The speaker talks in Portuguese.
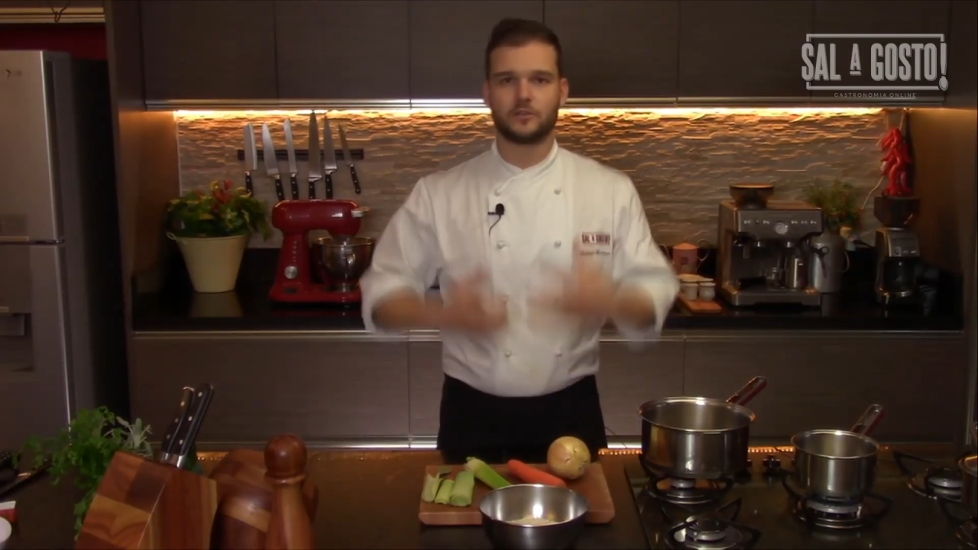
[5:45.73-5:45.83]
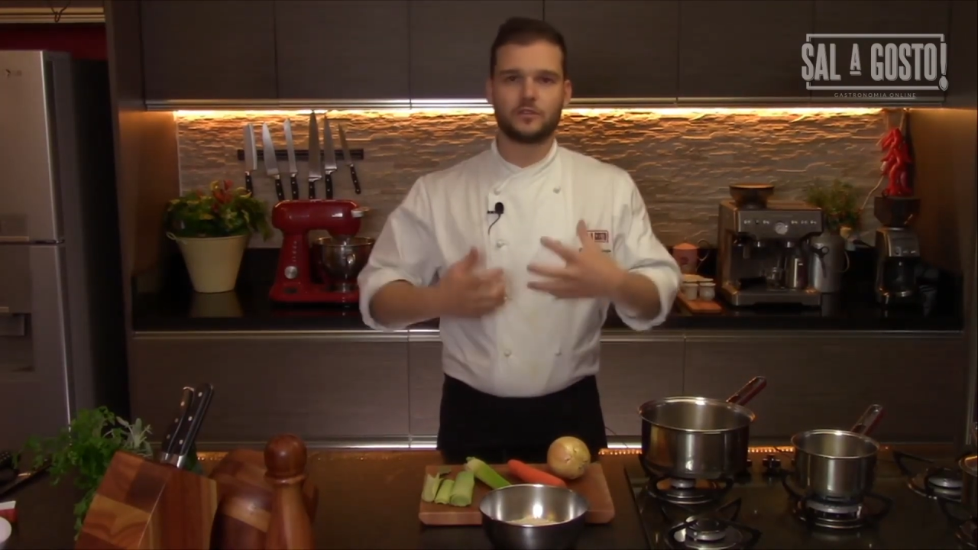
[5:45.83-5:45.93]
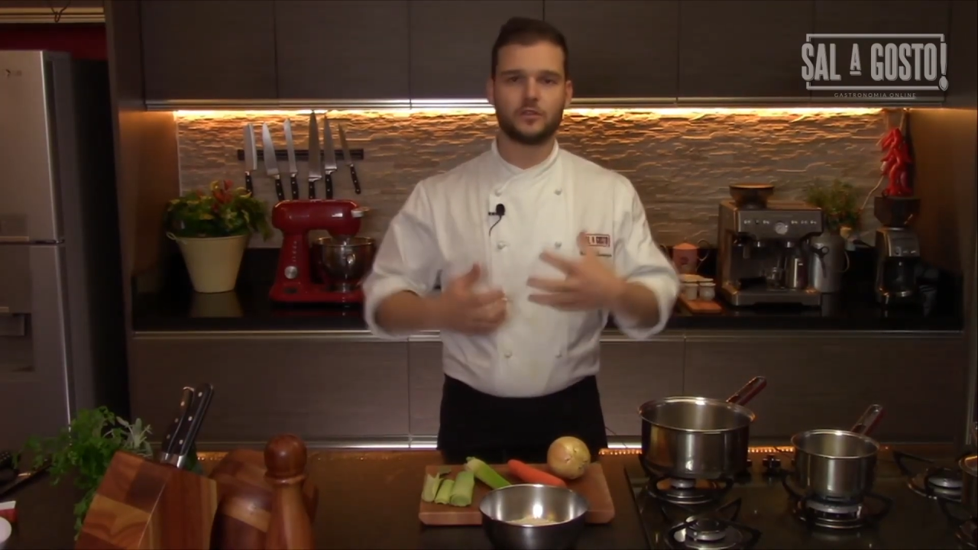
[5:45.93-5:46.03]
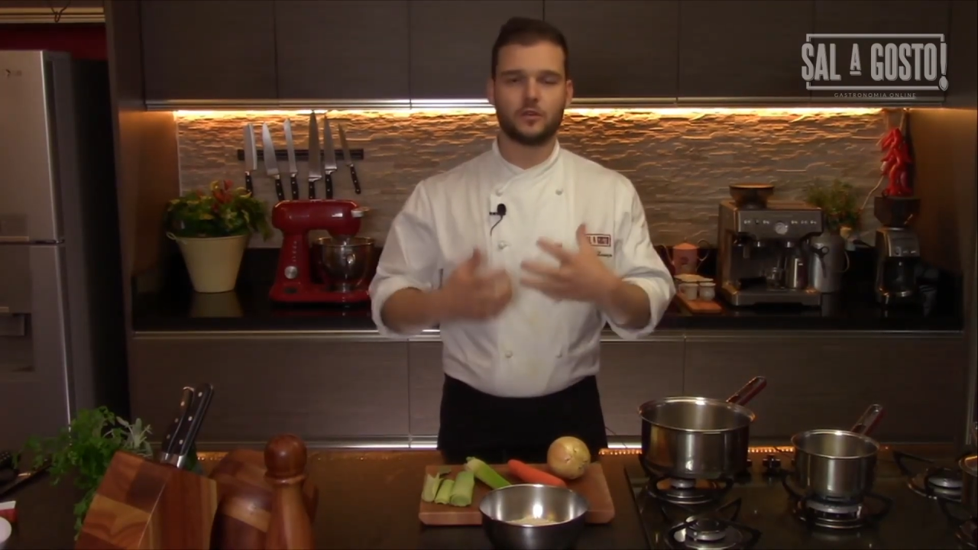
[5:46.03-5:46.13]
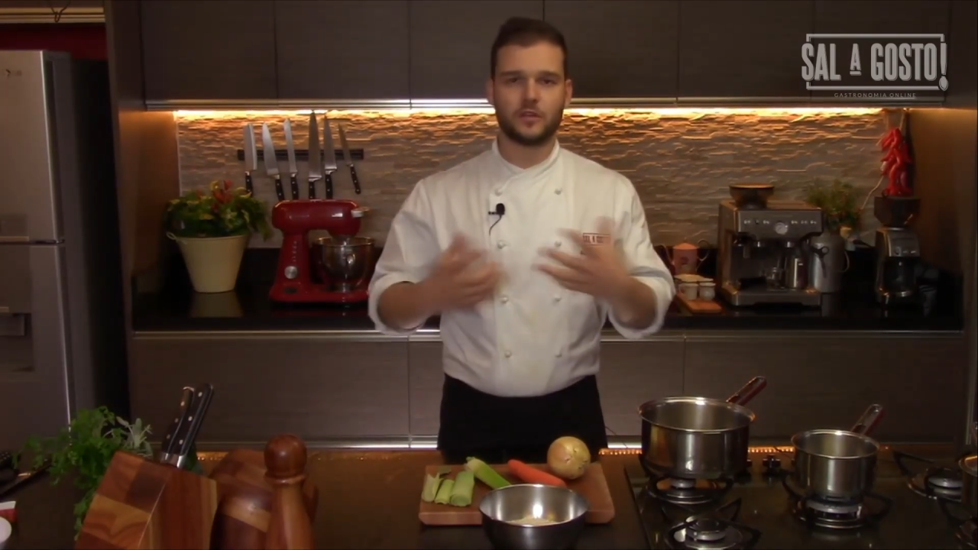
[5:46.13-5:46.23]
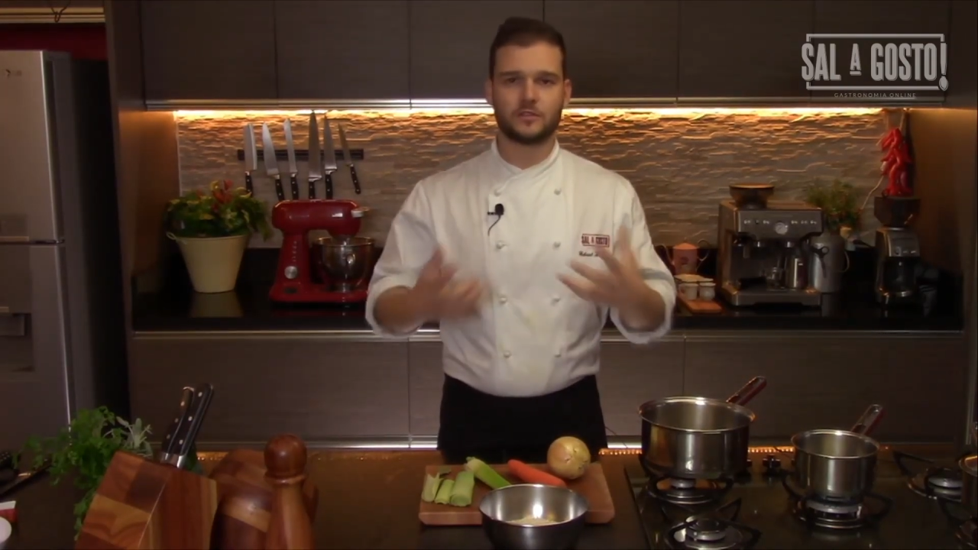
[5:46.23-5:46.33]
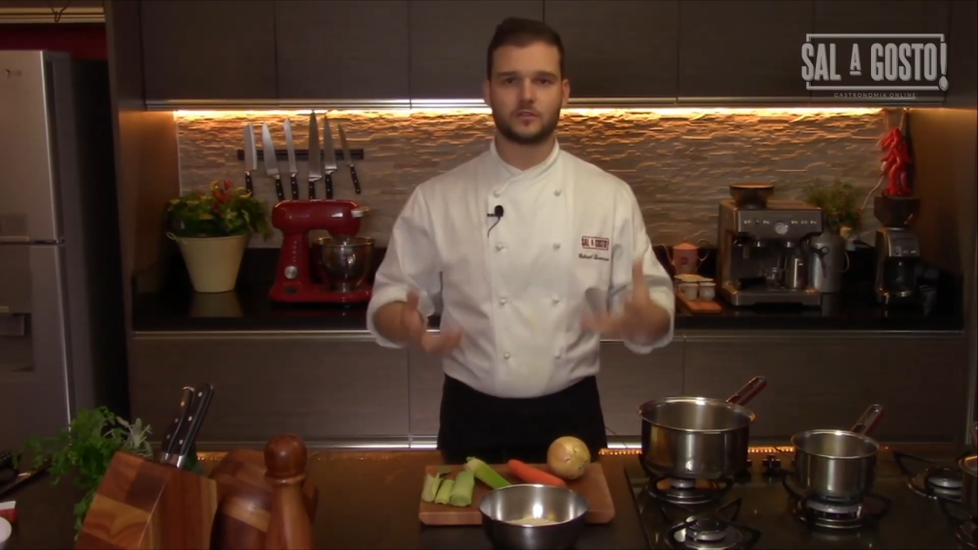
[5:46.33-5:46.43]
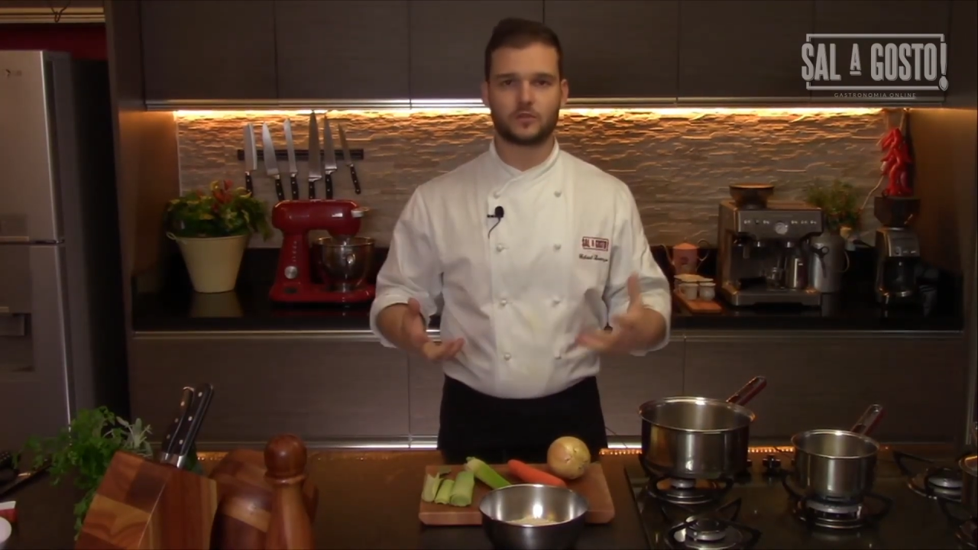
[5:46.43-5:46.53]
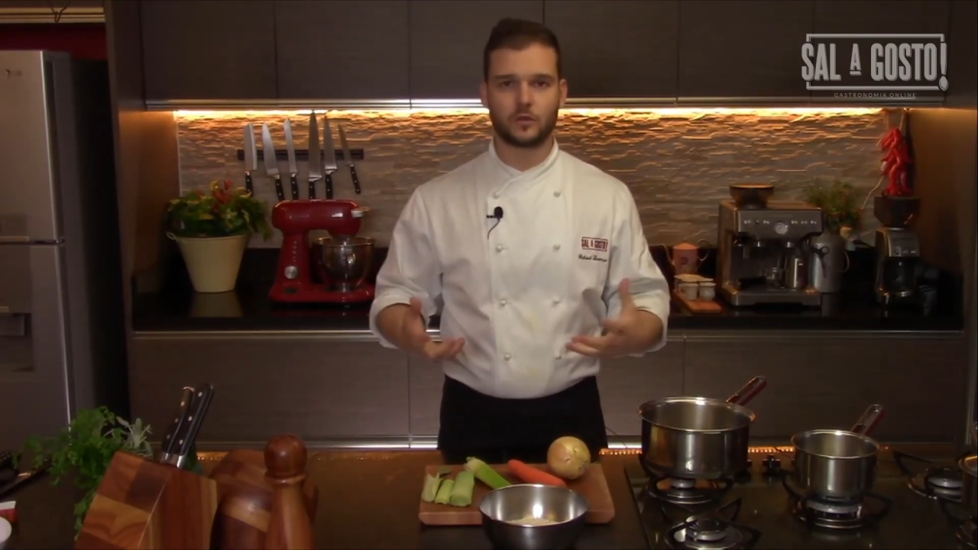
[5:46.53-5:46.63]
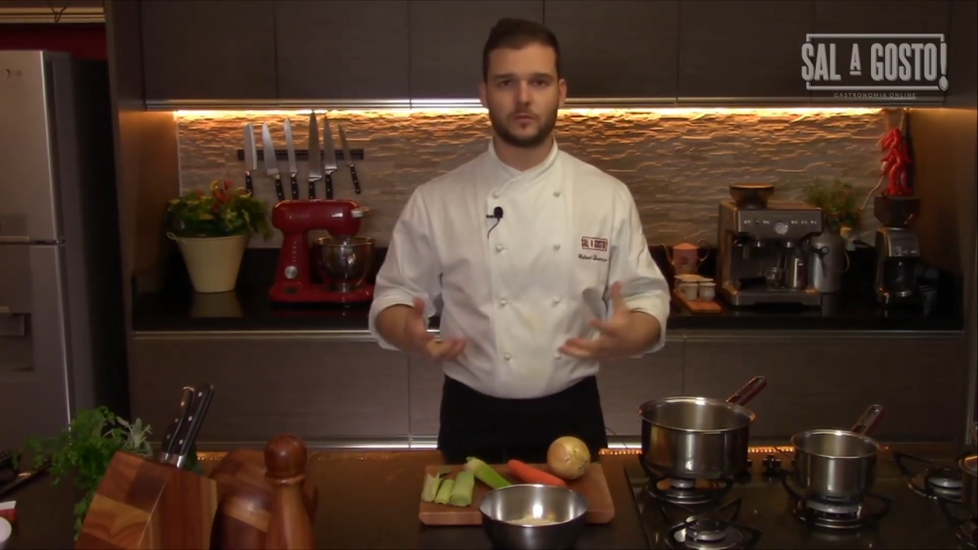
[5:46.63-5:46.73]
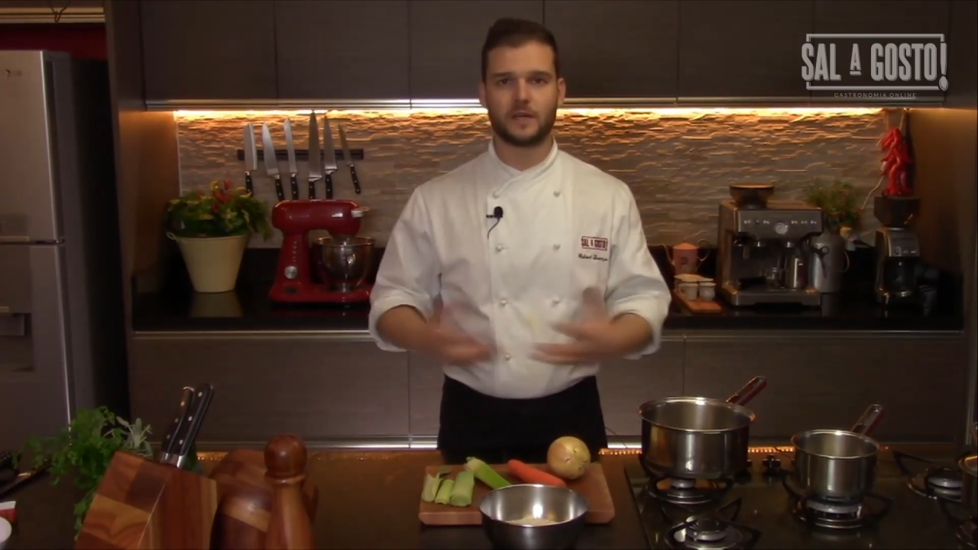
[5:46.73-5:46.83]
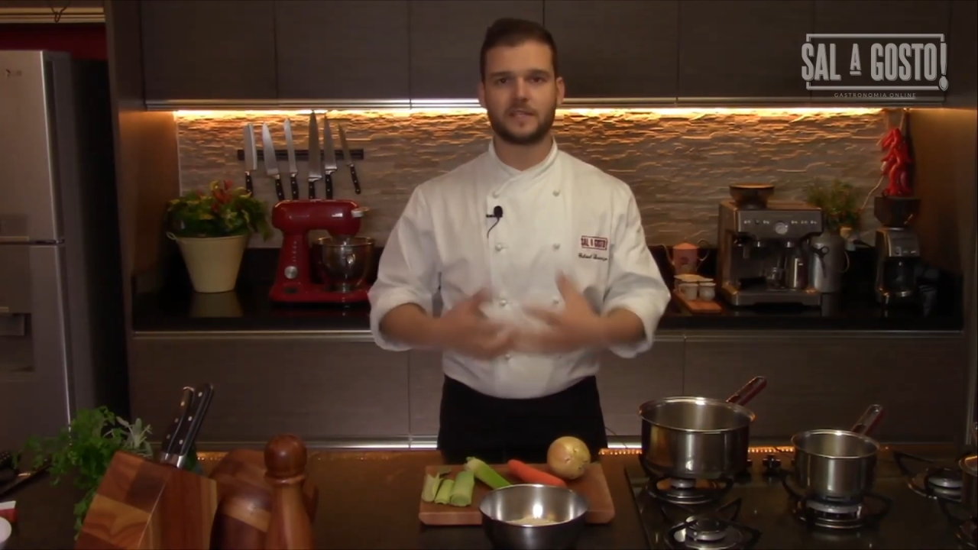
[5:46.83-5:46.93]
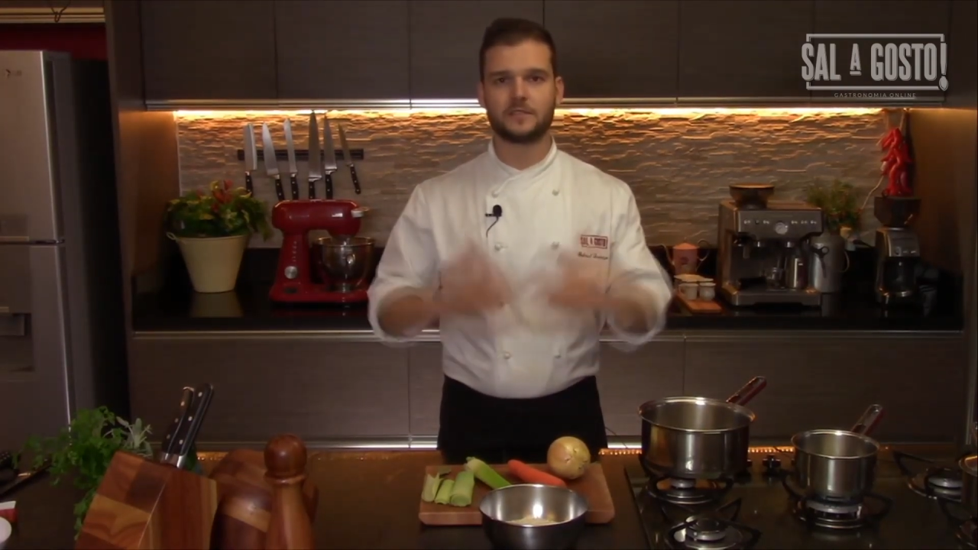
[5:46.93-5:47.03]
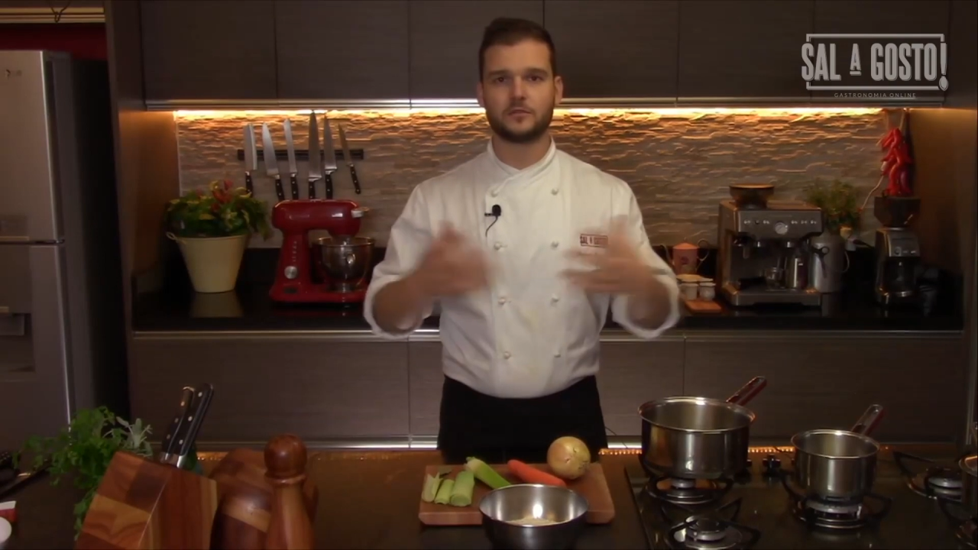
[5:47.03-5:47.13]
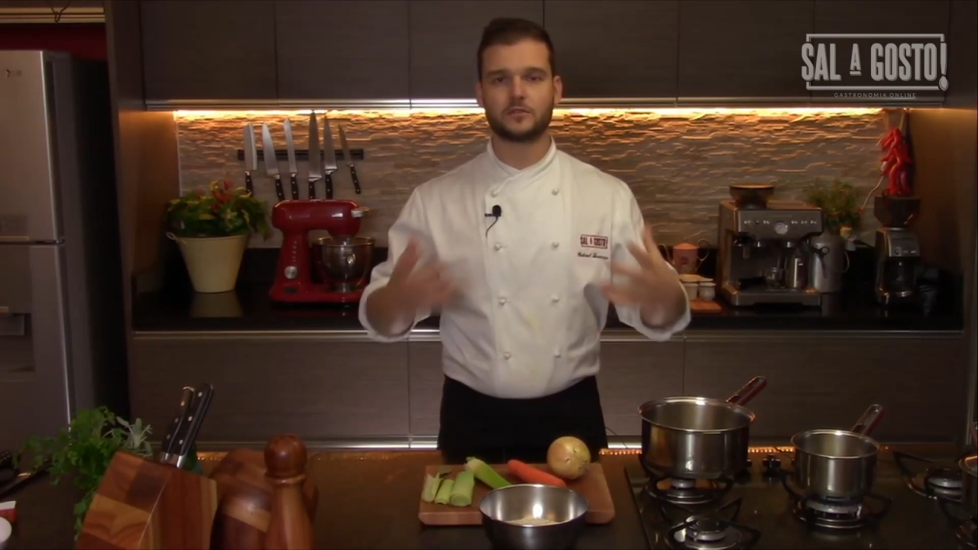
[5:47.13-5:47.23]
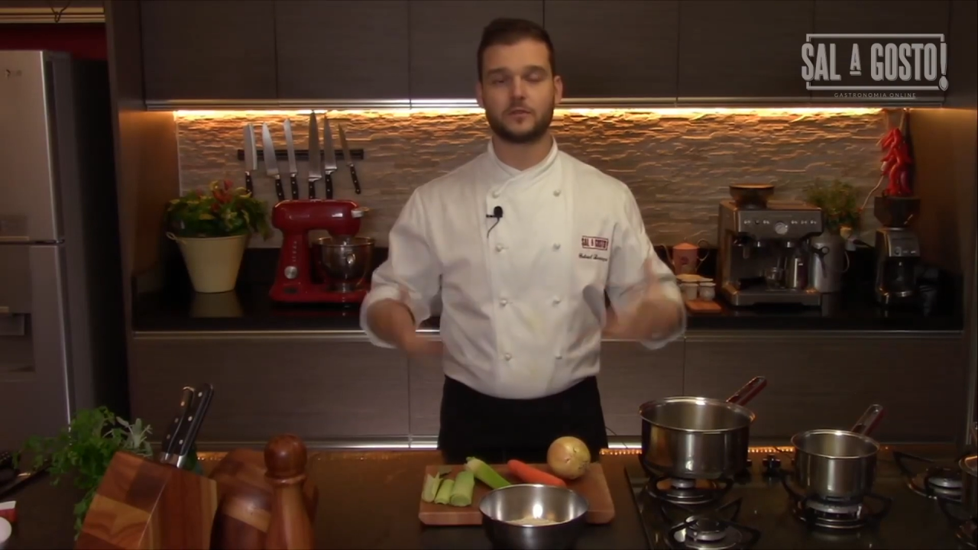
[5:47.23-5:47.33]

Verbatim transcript: Quando eu digo nossa, eu estou no Brasil,